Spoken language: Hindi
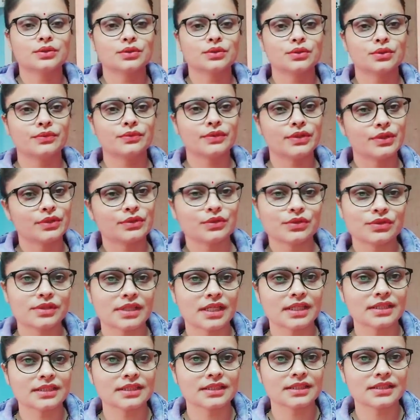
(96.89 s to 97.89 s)
तो वीडियो को
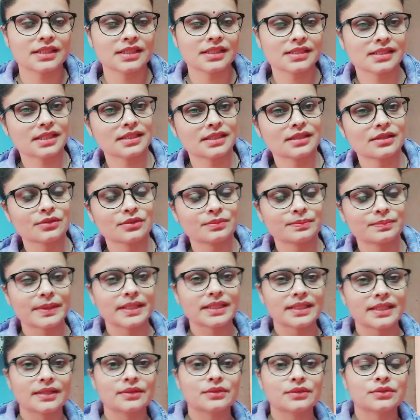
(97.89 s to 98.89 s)
स्टार्ट करते हैं चैनल
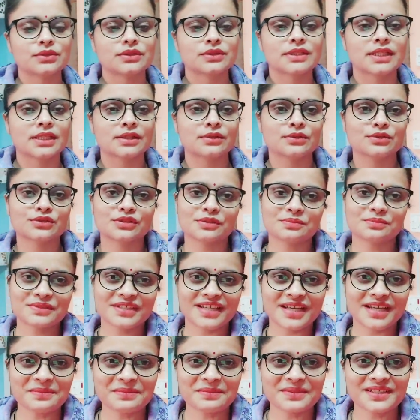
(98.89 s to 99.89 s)
पर नए हो तो चैनल को
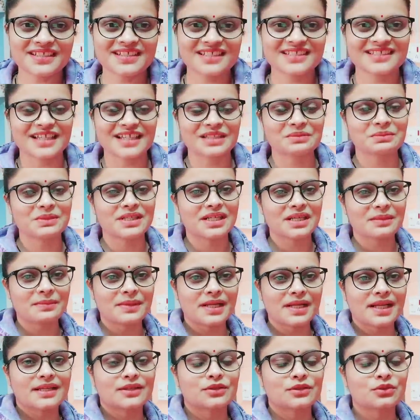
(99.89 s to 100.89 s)
सब्सक्राइब करके साथ में लगे
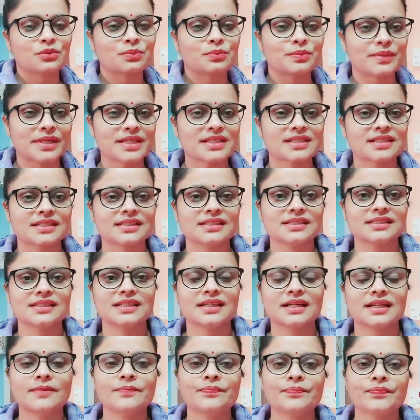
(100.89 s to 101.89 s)
बेलाइकन को प्रेस कर
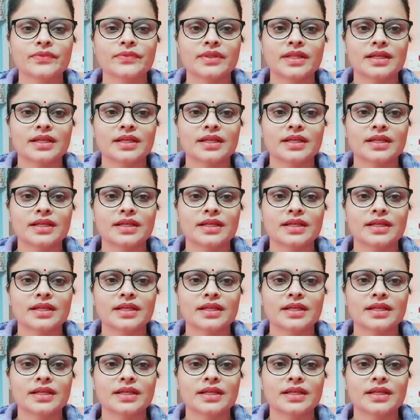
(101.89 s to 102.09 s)
लीजिएगा